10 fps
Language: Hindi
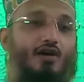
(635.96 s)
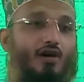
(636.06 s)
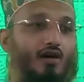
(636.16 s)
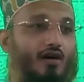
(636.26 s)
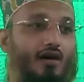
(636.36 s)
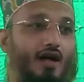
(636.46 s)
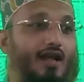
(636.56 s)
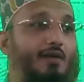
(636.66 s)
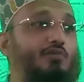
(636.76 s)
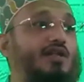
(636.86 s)
और
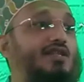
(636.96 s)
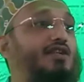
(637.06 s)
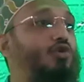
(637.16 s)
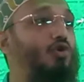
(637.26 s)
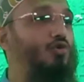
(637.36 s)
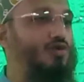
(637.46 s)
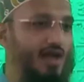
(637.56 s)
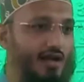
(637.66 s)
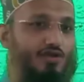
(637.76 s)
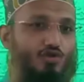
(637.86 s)
अगर हम किसी को
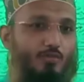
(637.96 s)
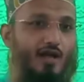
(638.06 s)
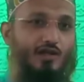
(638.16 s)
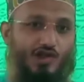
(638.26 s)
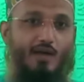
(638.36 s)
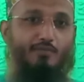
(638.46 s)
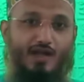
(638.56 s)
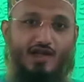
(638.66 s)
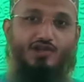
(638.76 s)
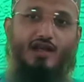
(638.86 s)
रोज़ाना सुबह शाम
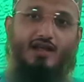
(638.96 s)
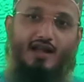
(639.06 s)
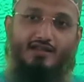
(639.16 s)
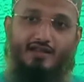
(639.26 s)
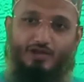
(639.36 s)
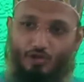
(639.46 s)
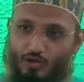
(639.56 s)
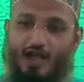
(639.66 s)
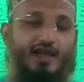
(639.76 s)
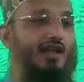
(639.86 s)
नाश्ता करा देते हो
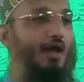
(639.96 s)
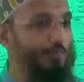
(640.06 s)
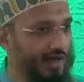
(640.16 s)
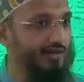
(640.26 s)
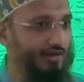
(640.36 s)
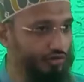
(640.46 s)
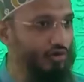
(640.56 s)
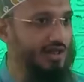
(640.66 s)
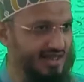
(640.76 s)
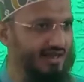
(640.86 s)
या खिला पिला देते हो
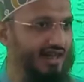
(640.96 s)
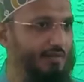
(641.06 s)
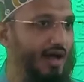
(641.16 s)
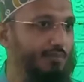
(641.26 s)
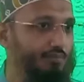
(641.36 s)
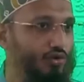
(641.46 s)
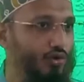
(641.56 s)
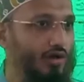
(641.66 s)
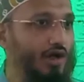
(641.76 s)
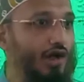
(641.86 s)
किसी गरीब आदमी
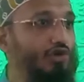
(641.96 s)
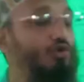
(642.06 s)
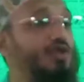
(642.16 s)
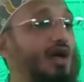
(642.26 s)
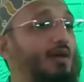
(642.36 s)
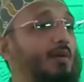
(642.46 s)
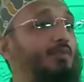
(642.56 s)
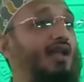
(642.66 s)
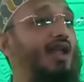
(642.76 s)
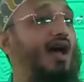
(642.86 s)
को तो उसे हम
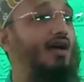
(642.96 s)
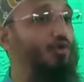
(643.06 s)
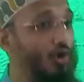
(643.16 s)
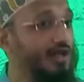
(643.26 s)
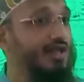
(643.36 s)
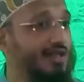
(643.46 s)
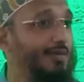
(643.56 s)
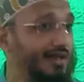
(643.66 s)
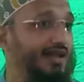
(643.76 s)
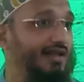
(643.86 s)
अपना नौकर
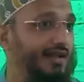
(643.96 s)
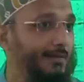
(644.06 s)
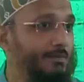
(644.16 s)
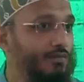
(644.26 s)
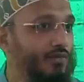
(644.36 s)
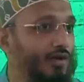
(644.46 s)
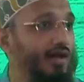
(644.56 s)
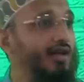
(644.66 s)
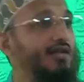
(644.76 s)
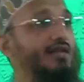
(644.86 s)
समझ लेते हैं
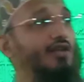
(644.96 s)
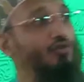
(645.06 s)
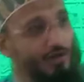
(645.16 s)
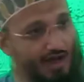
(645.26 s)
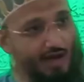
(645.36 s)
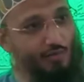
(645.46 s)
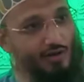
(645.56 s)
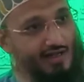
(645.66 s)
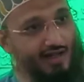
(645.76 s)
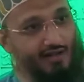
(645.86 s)
ए जा तो चाय
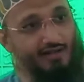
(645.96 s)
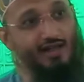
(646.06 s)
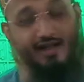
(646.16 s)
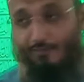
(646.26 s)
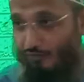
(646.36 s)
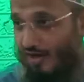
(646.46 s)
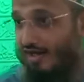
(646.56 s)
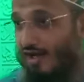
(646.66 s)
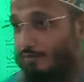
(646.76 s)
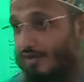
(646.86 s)
बोल के आ ए फला
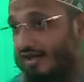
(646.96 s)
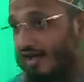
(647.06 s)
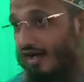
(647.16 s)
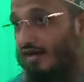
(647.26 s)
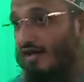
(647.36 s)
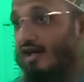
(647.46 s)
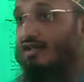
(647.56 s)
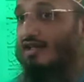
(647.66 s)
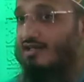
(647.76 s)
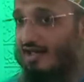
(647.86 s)
काम करके आ ए
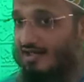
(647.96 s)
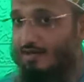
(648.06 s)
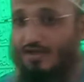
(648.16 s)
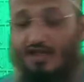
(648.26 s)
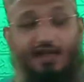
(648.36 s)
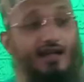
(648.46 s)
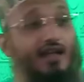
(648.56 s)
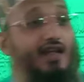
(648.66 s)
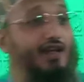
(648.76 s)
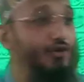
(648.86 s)
जा ज़रा सब्ज़ी
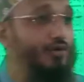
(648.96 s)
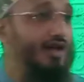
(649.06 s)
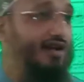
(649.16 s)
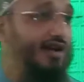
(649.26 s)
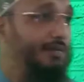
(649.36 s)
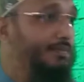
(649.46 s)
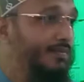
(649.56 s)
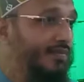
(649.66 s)
लेकर ये क्यों कर रहे हैं हम